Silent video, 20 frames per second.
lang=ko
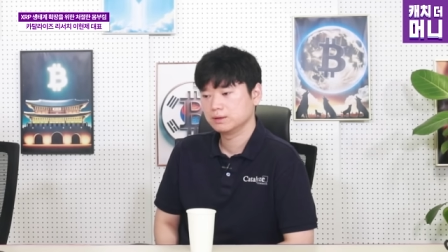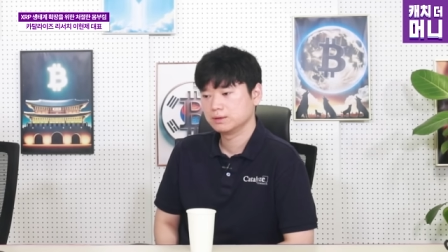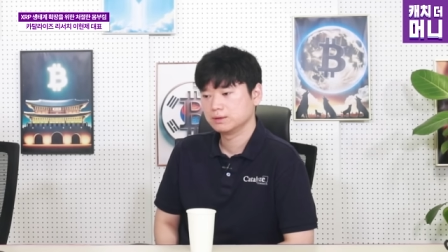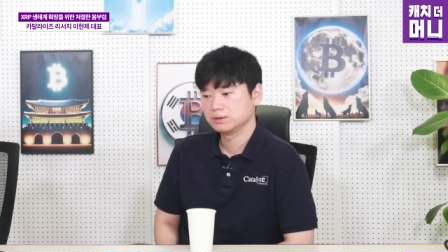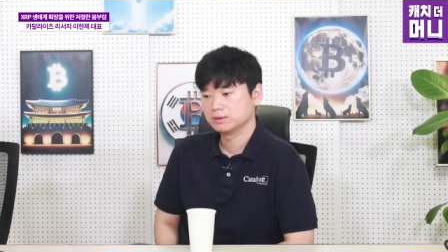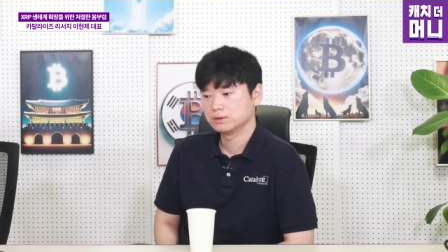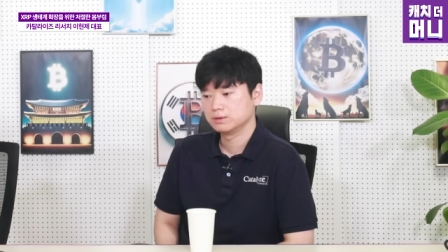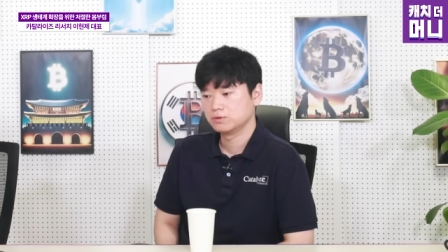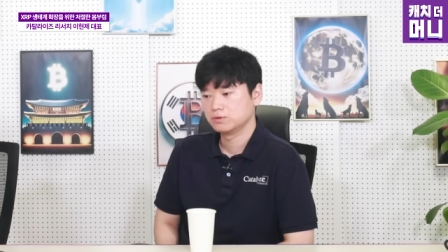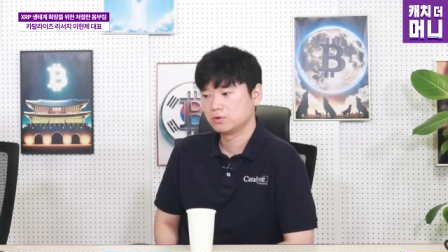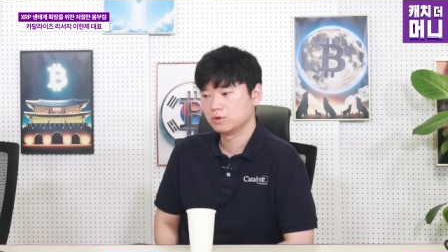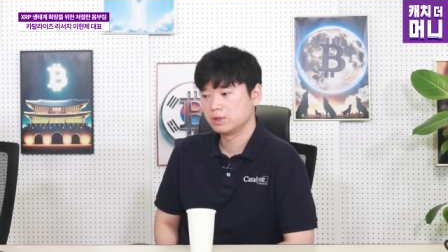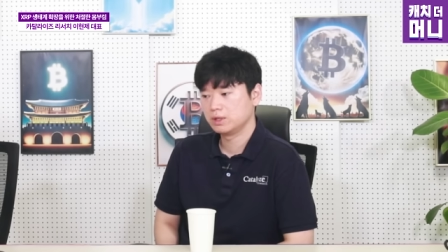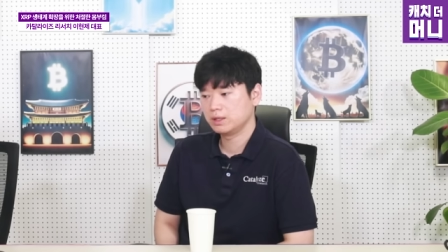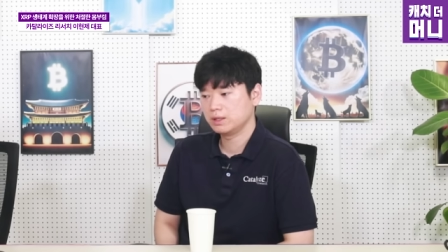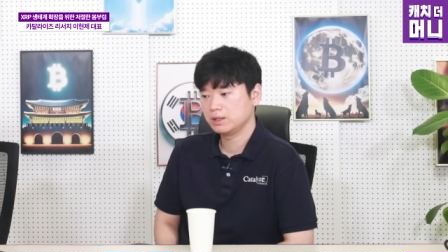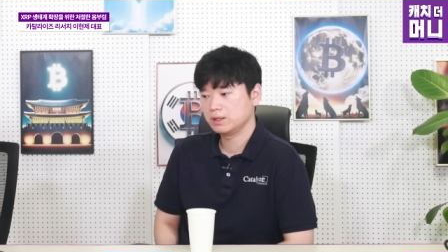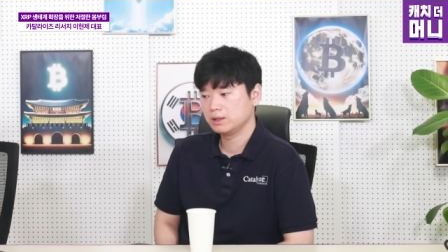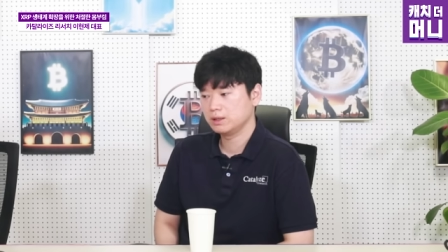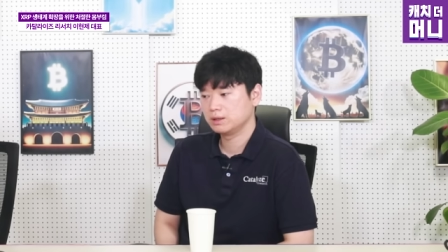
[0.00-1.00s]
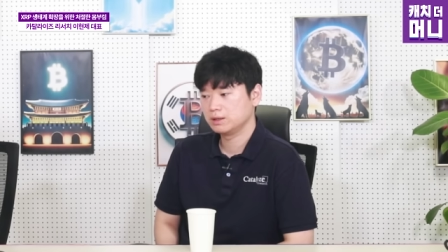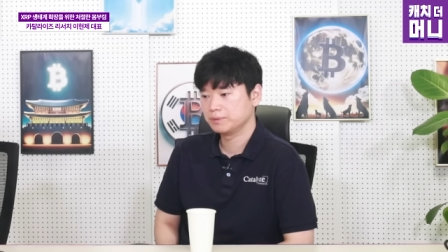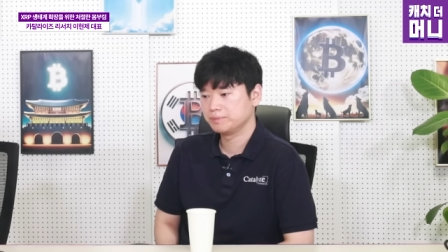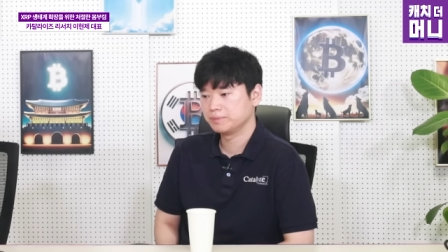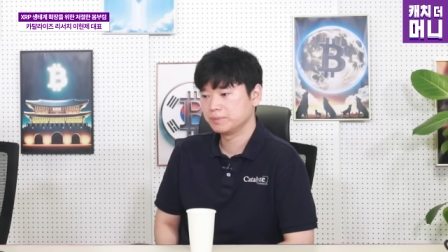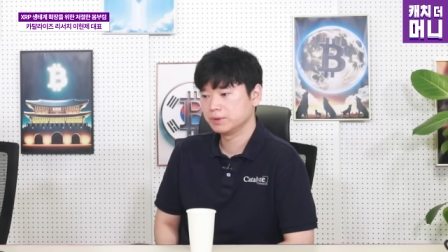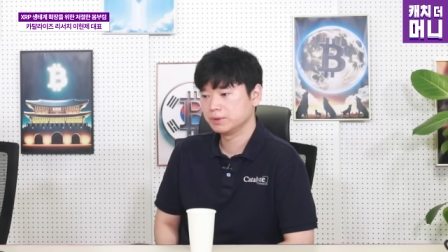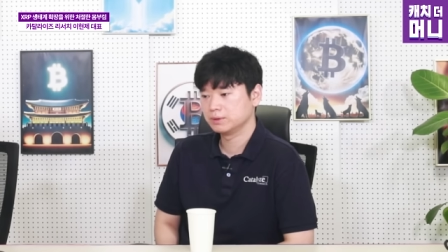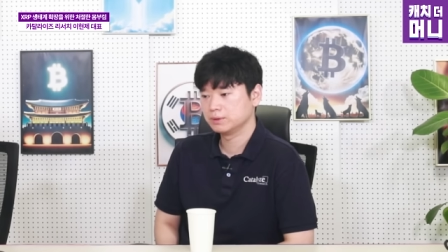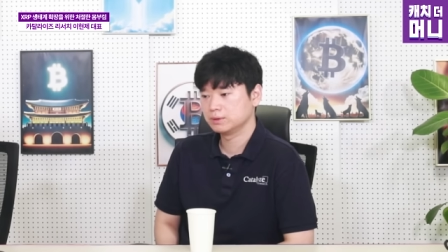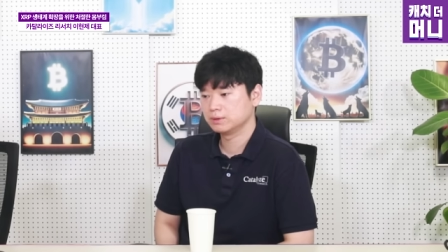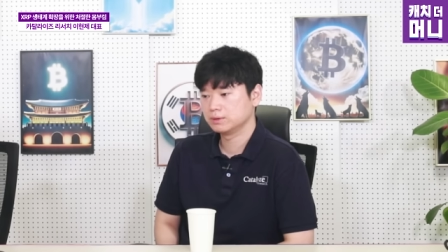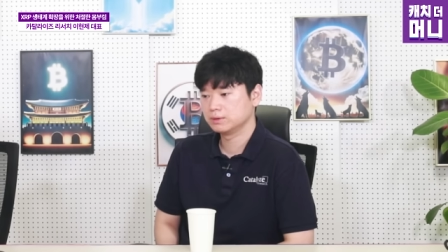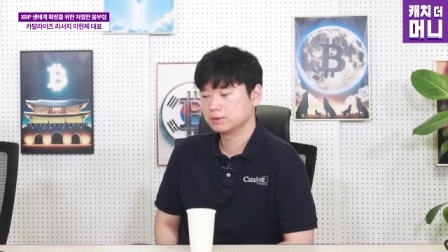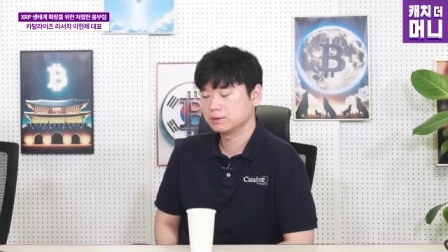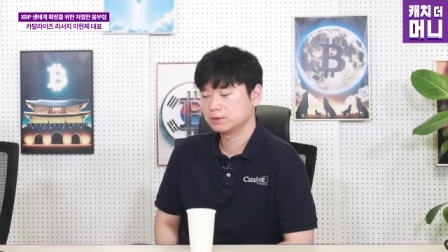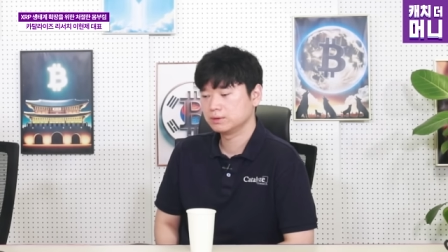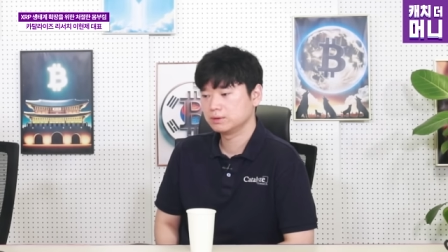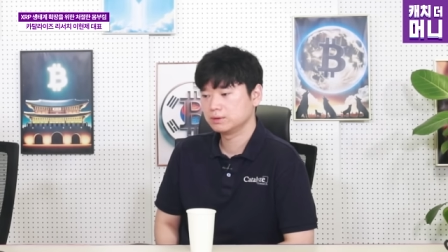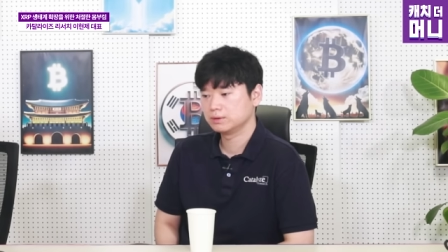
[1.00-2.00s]
그 원래
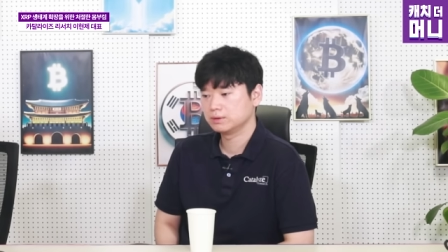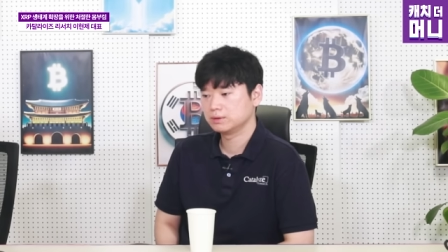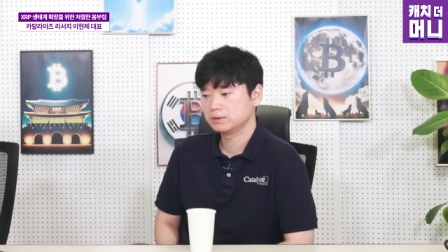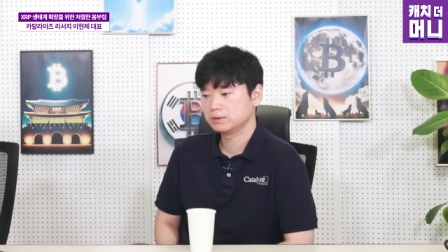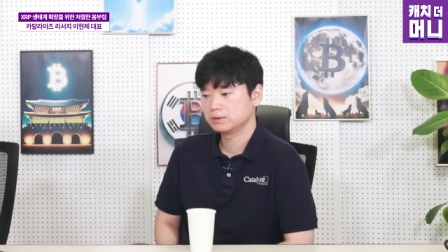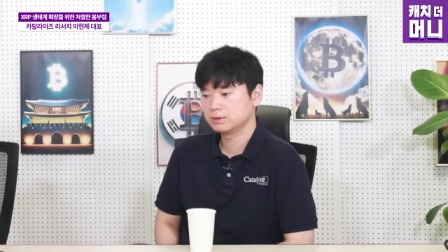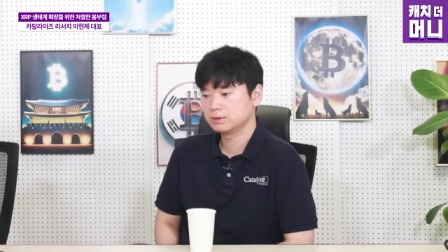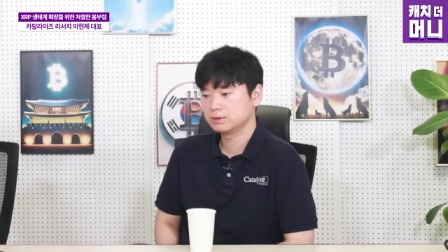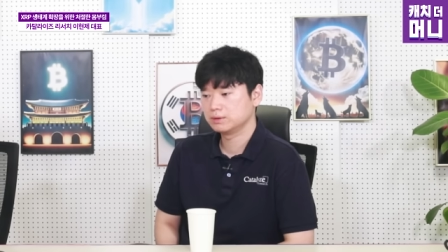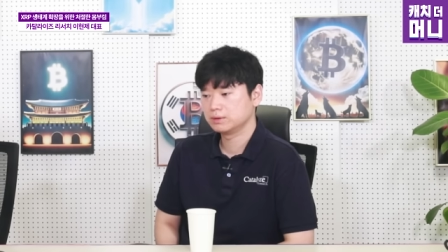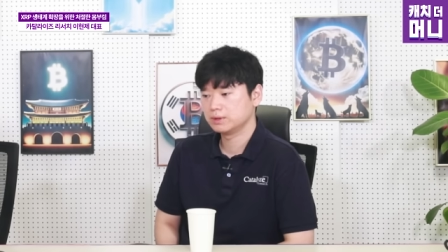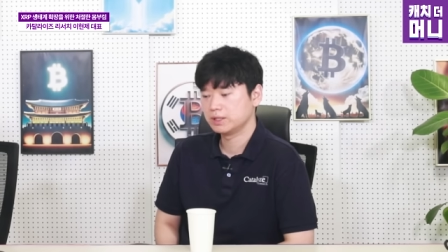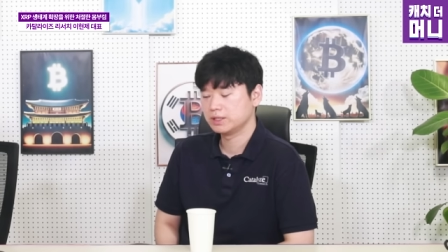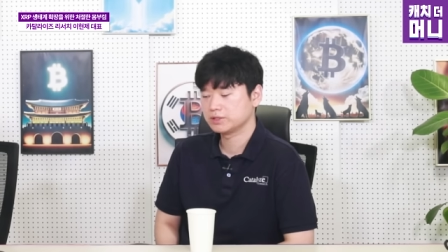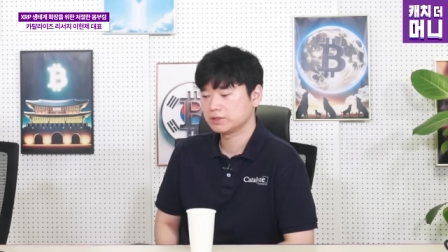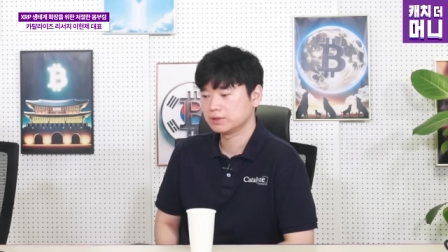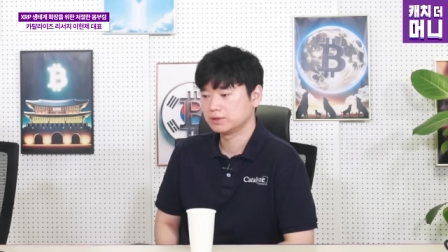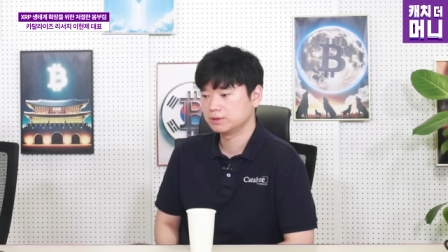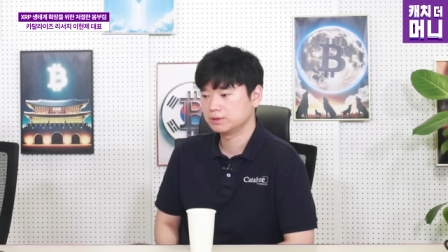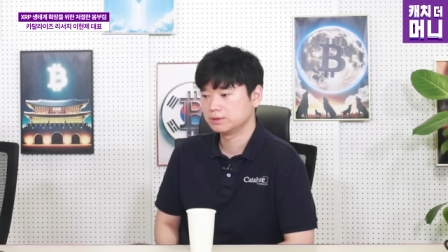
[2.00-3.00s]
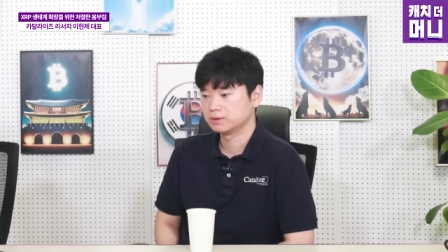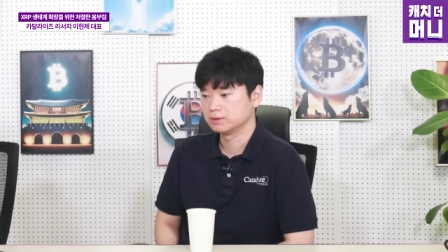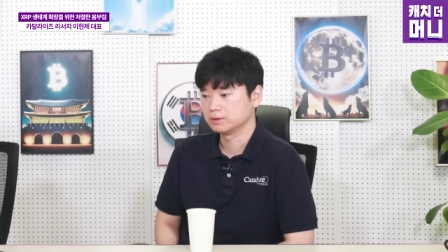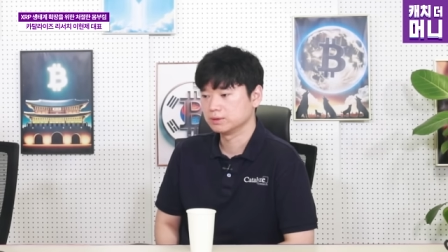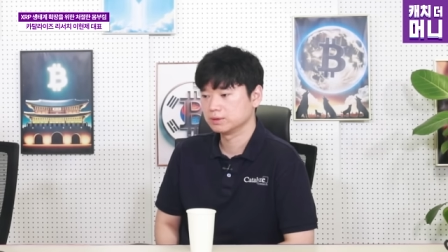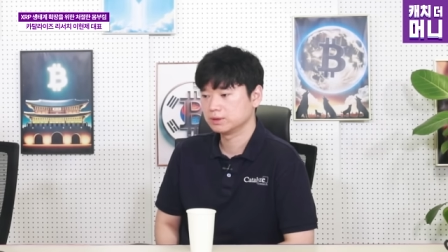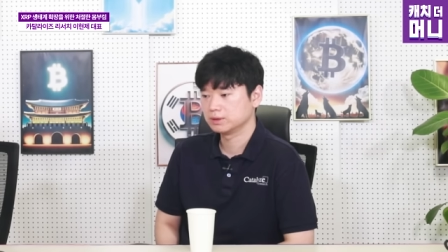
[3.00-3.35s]
리플에서